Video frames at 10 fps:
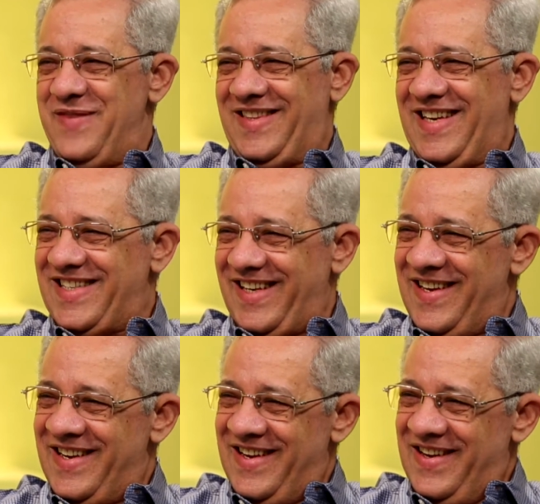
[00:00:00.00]
لما
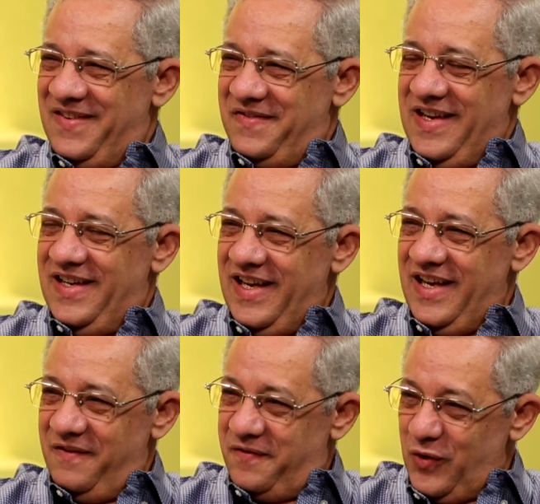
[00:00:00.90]
تجري في
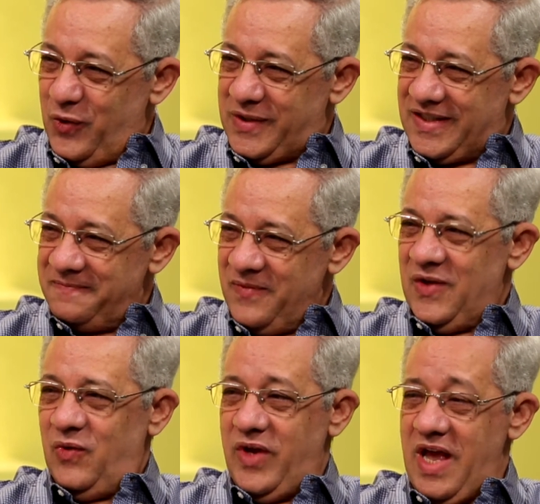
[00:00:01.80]
ايديه الفلوس
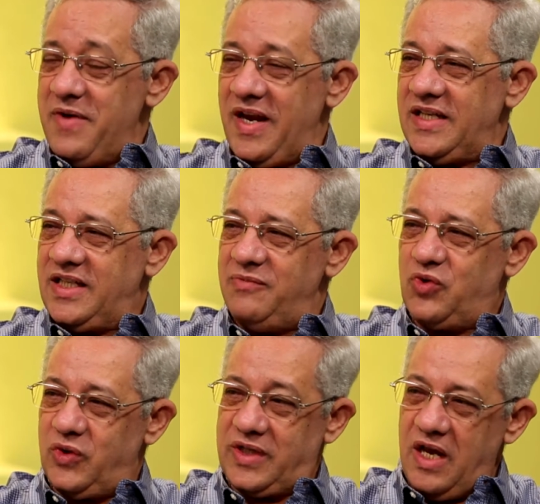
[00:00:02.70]
وياما ناس
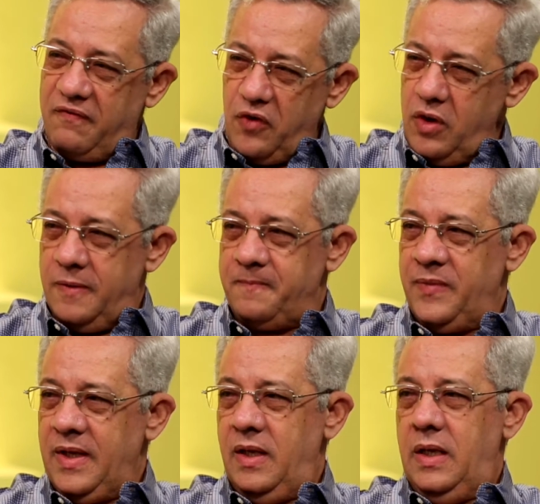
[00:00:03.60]
يمشوا زي الفل
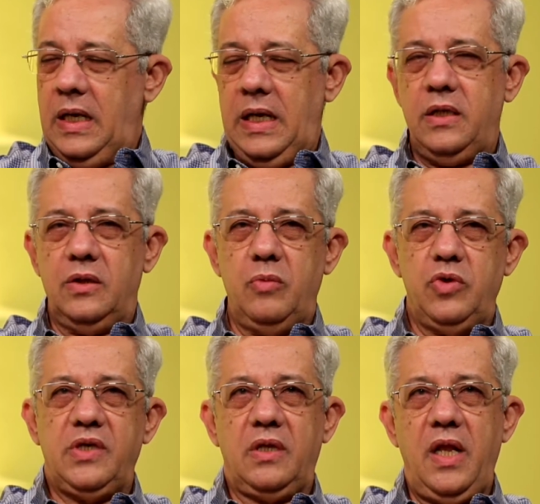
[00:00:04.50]
لكن
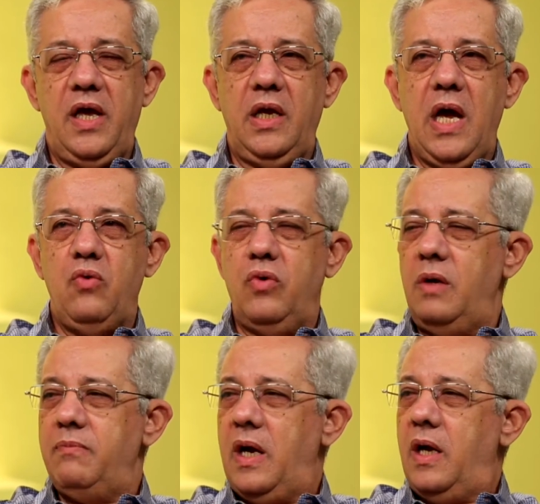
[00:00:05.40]
تبص تلاقي
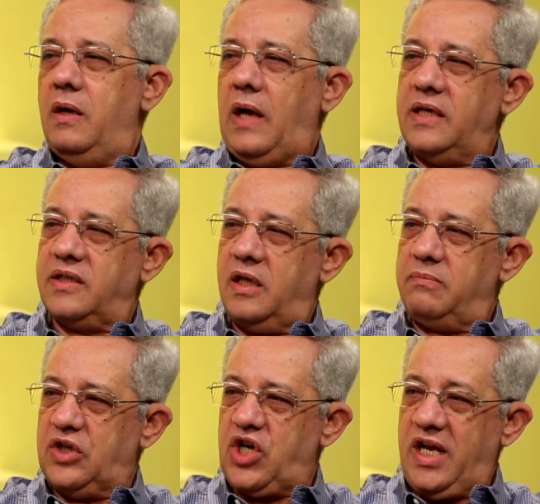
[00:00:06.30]
اول ما
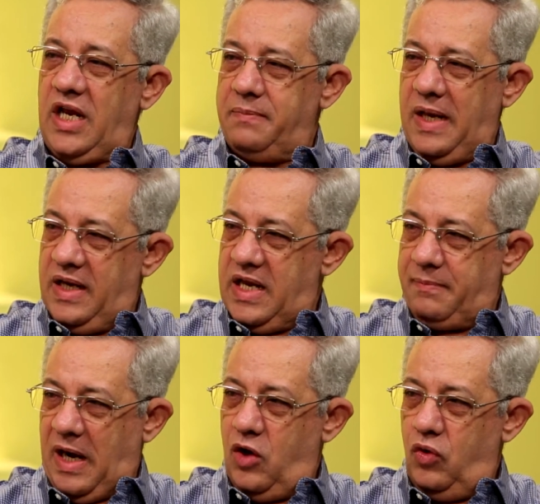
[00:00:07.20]
حصلت مشاكل ماليه
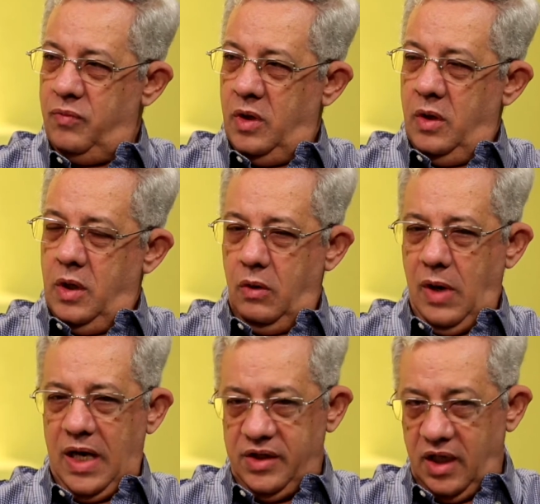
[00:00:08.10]
معاهم
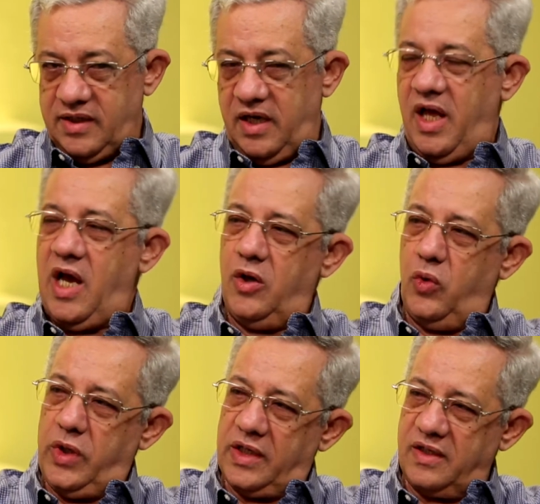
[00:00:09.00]
الواحد يخسر اهله
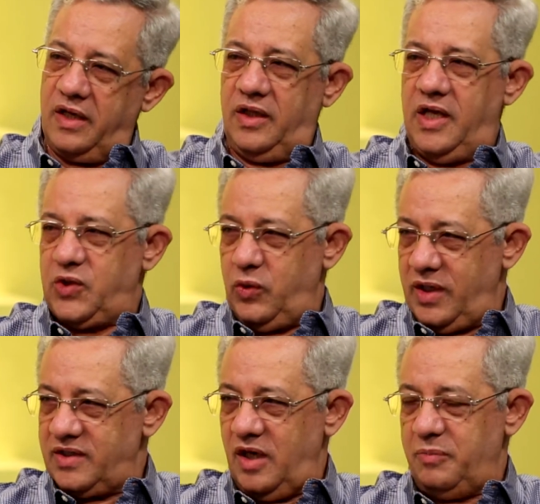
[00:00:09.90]
ويخسر ناسه
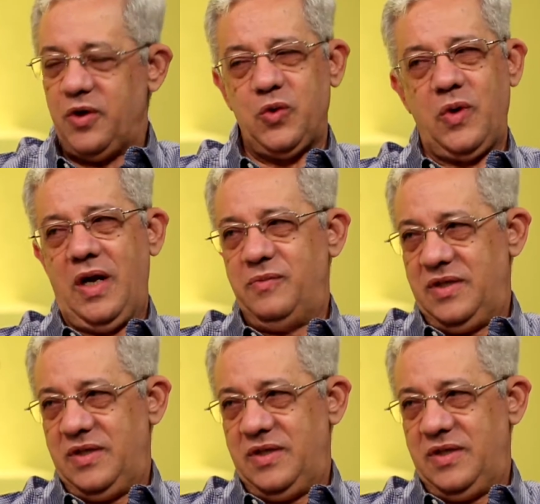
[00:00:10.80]
ويخسر بيته وكلام